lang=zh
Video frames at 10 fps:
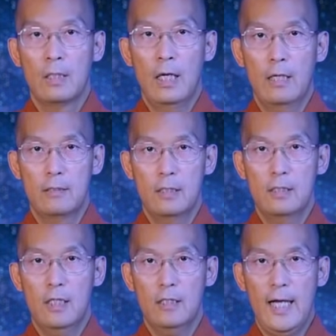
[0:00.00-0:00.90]
好，这个
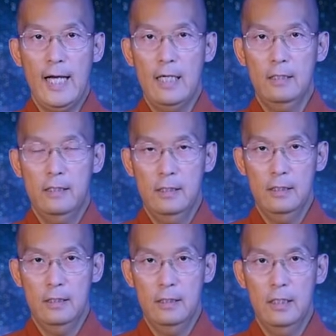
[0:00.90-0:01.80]
叫他
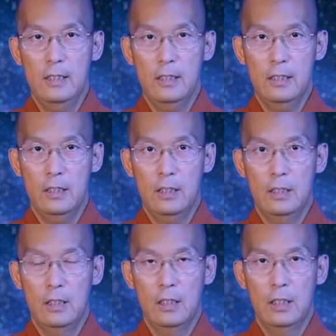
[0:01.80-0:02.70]
是现行
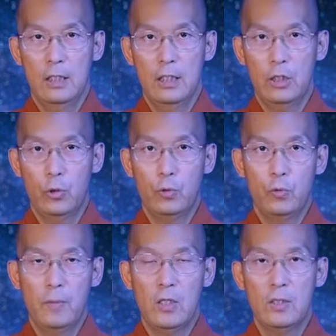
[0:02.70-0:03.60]
犹
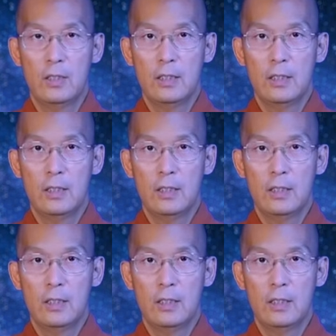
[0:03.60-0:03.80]
如梦，